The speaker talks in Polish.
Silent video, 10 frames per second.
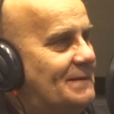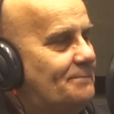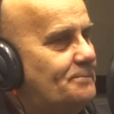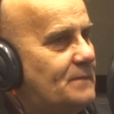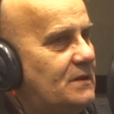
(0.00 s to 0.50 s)

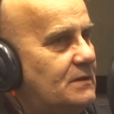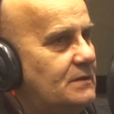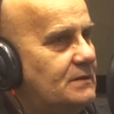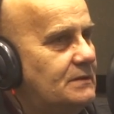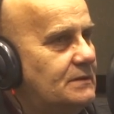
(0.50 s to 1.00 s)
Mm,
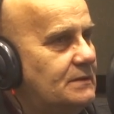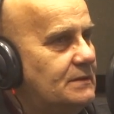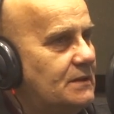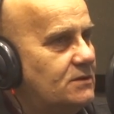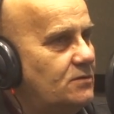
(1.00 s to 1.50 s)
y,
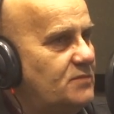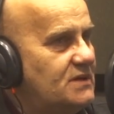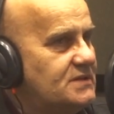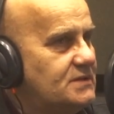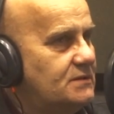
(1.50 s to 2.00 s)

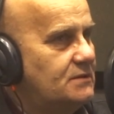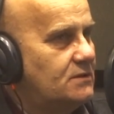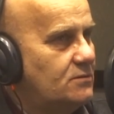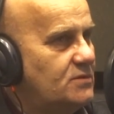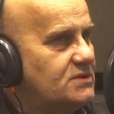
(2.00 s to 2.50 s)
natomiast,
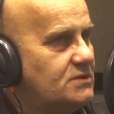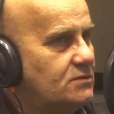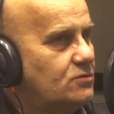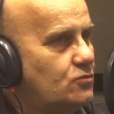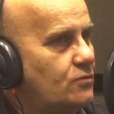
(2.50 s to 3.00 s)
natomiast
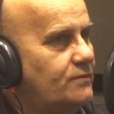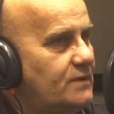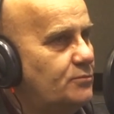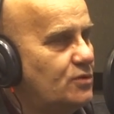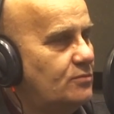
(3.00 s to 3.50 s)

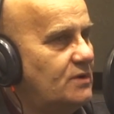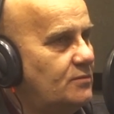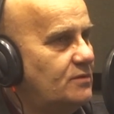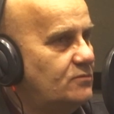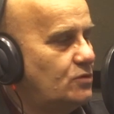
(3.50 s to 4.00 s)
głównym
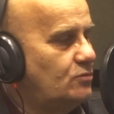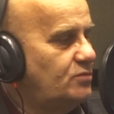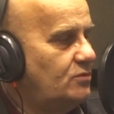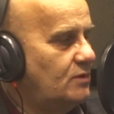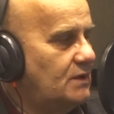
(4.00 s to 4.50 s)
problemem to
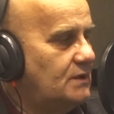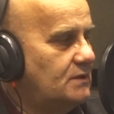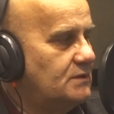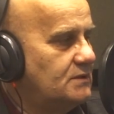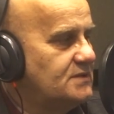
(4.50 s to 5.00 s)
była
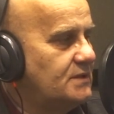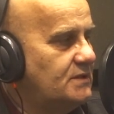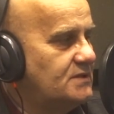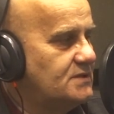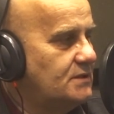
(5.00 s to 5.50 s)
e,
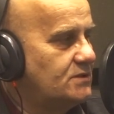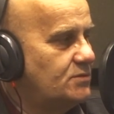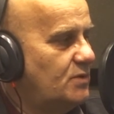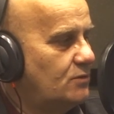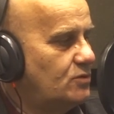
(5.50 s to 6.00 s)
zajezdnia,
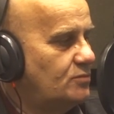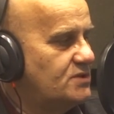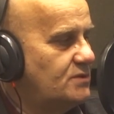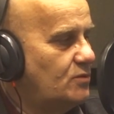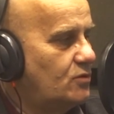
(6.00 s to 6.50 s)
żeby
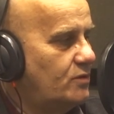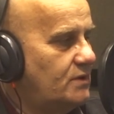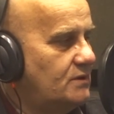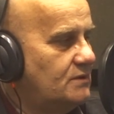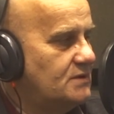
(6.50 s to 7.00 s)
autobusy
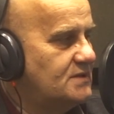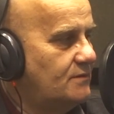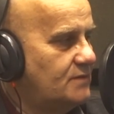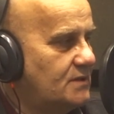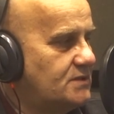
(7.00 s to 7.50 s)
mogły e,
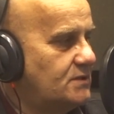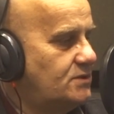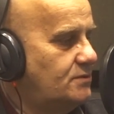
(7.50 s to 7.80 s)
zawracać.